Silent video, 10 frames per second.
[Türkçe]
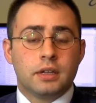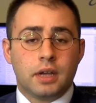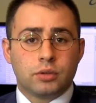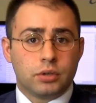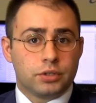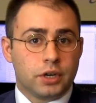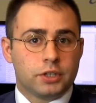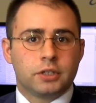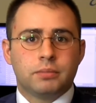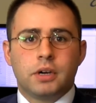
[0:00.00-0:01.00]
Daha sonra
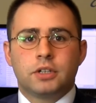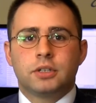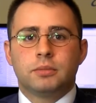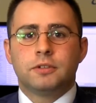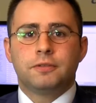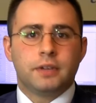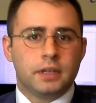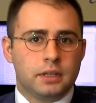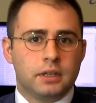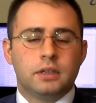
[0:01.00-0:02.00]
çarşamba akşamı
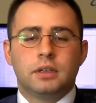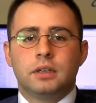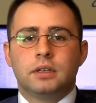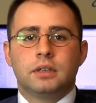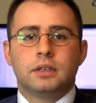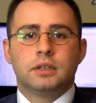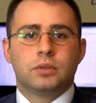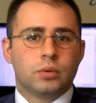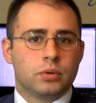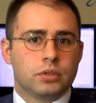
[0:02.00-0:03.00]
Fed'i e,
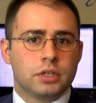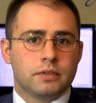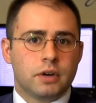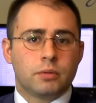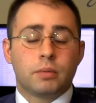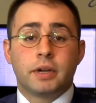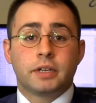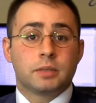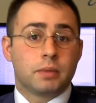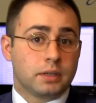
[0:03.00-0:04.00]
göreceğiz ve Avrupa
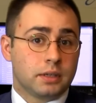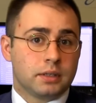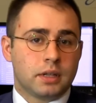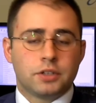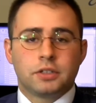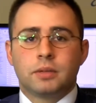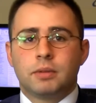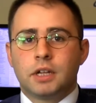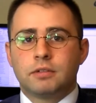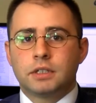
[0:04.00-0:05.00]
Merkez Bankası'ndan
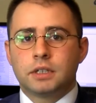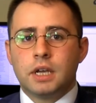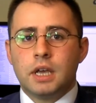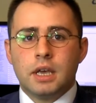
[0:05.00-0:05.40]
açıklamalar var.